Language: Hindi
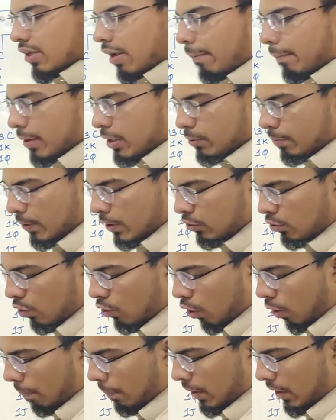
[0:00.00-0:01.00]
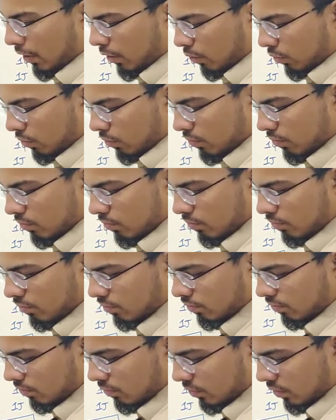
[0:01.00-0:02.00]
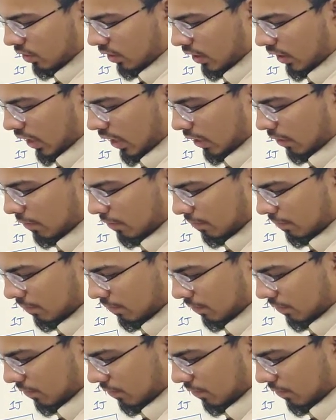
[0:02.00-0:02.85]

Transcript: सैम्पल स्पेस को कॉपी करो दिख रहा है